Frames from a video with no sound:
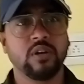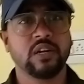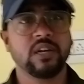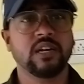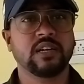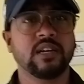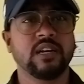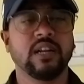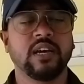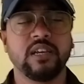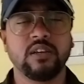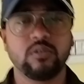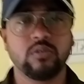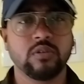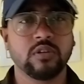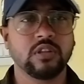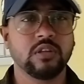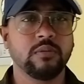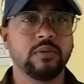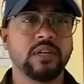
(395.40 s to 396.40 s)
ভালো লাগলে একটা লাইক
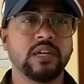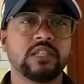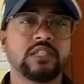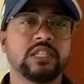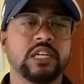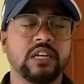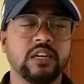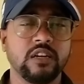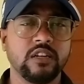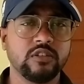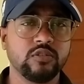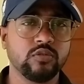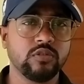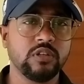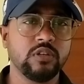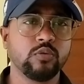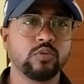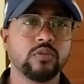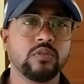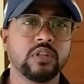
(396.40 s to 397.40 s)
করে দেবেন আর চ্যানেলে
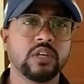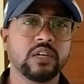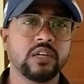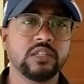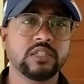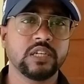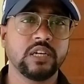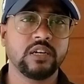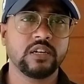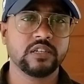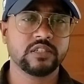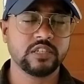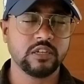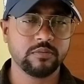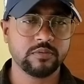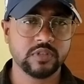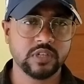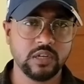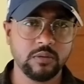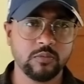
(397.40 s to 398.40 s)
যদি নতুন থাকেন চ্যানেলটা
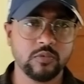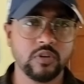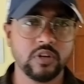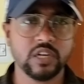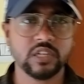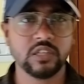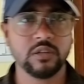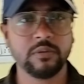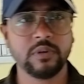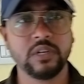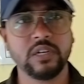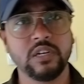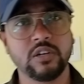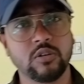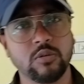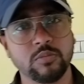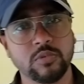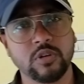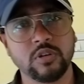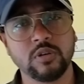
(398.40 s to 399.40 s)
সাবস্ক্রাইব করে রাখতে পারেন
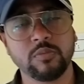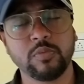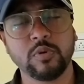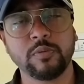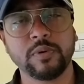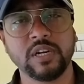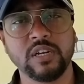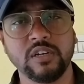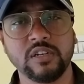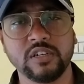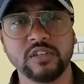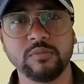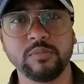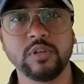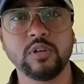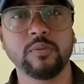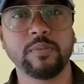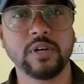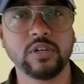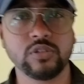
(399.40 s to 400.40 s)
এরকম ধরনের প্রপার্টি
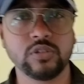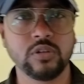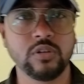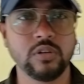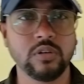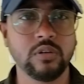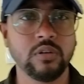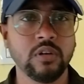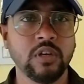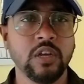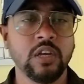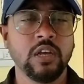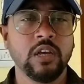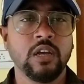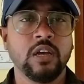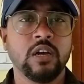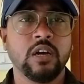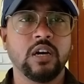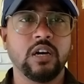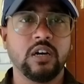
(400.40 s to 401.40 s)
রিলেটেড ভিডিও পাওয়ার জন্য
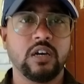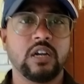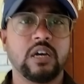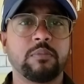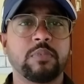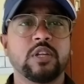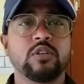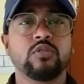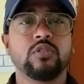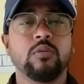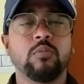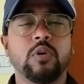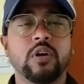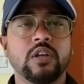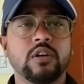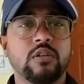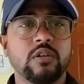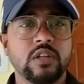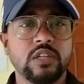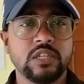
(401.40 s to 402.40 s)
আর আপনারা যদি
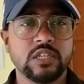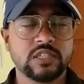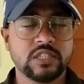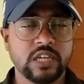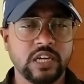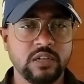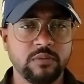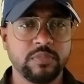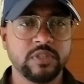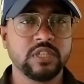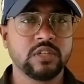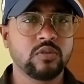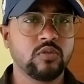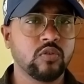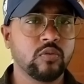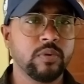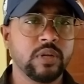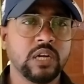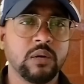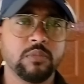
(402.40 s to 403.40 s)
মনে করেন যে সাইট
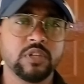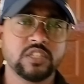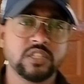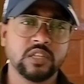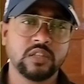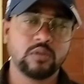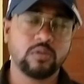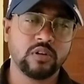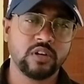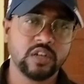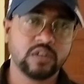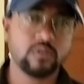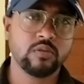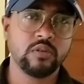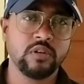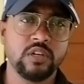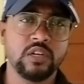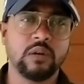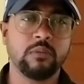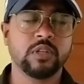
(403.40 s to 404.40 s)
ভিজিট করবেন আমাদের সাথে
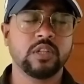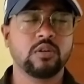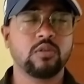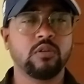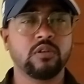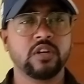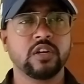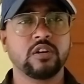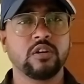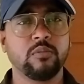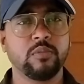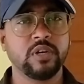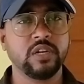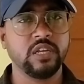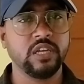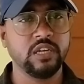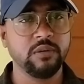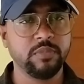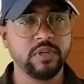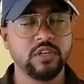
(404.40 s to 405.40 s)
কন্ট্যাক্ট করে নিন আমাদের কন্ট্যাক্ট
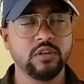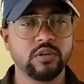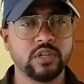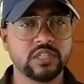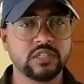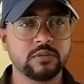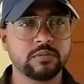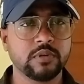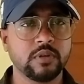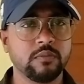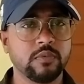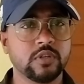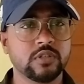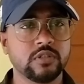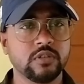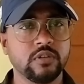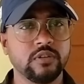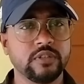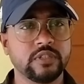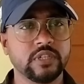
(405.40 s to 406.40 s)
নাম্বার এই ভিডিও ডিসক্রিপশন
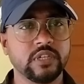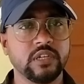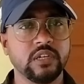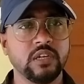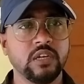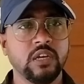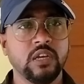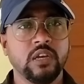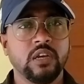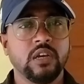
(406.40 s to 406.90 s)
বক্সে রয়েছে